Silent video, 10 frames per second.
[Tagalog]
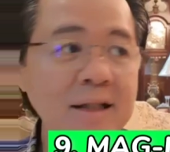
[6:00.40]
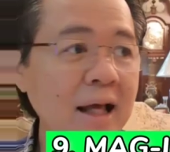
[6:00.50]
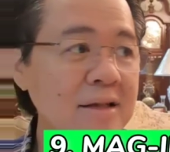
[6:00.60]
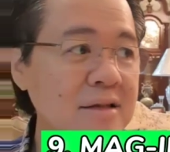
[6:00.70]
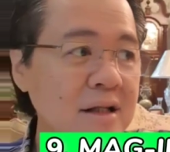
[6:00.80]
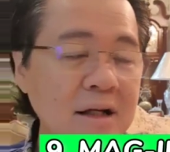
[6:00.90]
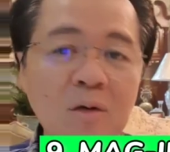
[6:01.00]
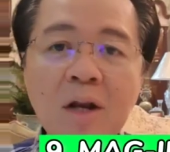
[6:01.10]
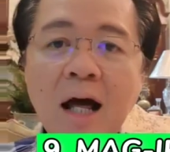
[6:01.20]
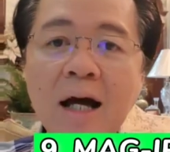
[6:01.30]
next year,
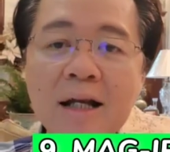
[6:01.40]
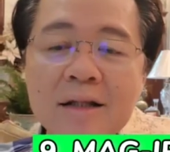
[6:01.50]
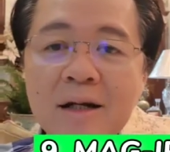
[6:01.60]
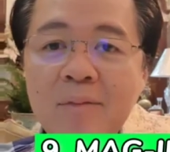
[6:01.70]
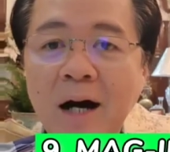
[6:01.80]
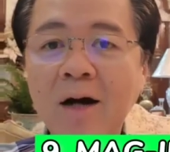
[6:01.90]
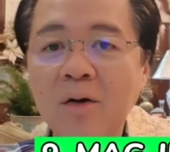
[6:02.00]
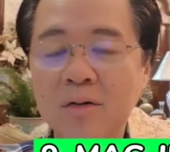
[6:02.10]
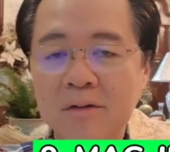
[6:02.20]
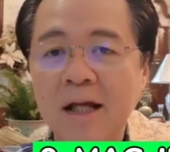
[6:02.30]
wala ka ng
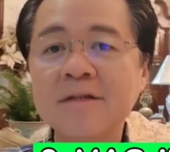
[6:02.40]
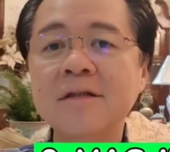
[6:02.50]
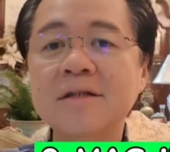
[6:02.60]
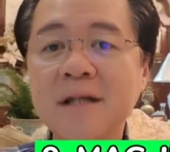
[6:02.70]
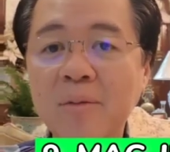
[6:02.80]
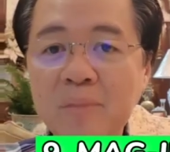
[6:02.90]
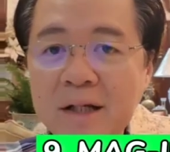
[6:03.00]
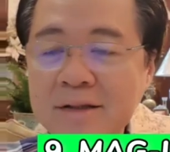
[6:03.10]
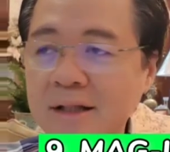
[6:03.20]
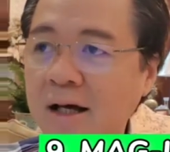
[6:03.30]
trabaho. Next year,
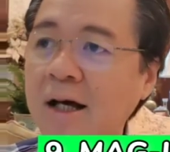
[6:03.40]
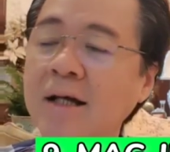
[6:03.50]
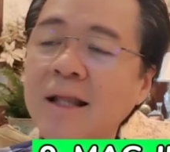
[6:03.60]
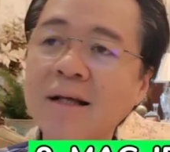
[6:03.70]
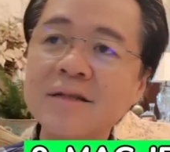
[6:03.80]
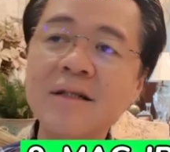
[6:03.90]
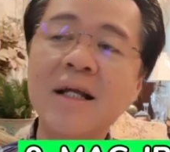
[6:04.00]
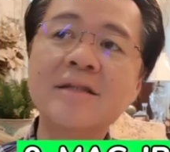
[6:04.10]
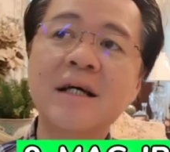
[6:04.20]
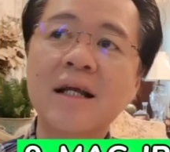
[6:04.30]
jobless na. Next year,
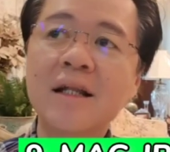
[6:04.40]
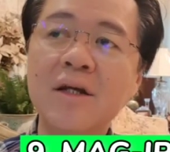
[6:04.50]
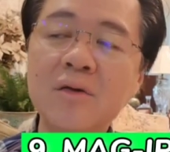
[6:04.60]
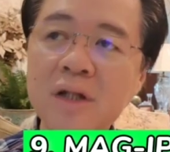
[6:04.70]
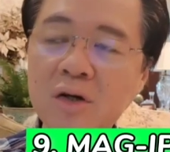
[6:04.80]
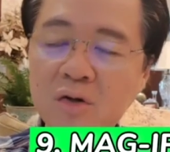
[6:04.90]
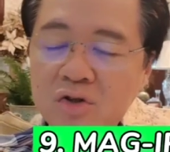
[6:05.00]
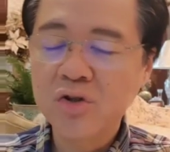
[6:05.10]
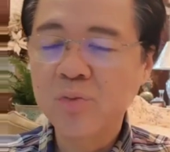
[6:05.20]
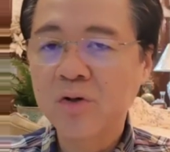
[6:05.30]
nagsara na yung
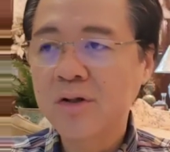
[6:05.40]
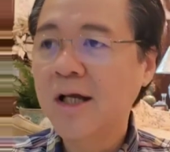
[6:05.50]
negosyo mo.